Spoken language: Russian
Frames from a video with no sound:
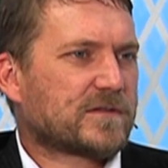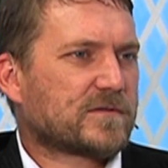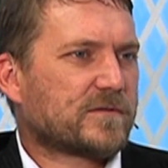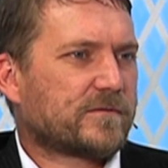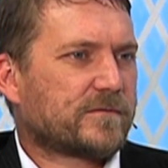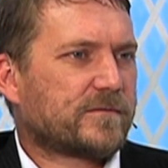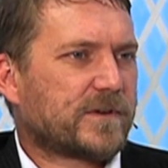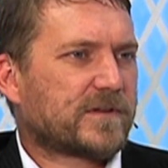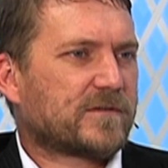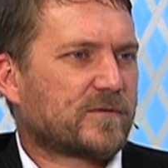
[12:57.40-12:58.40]
концов в
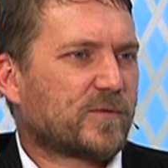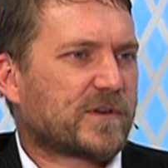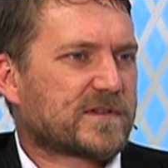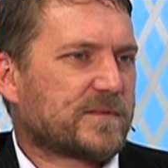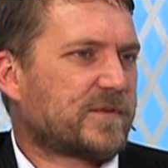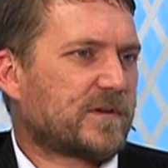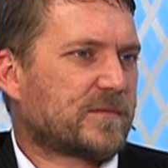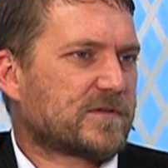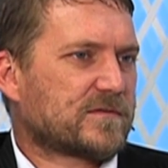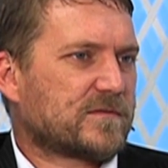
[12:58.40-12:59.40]
этот образ и
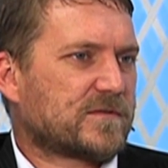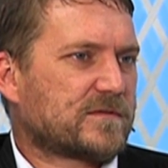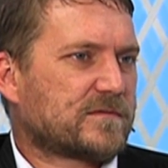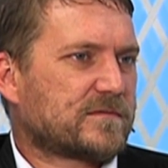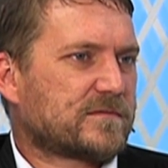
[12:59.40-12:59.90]
преобразуемся.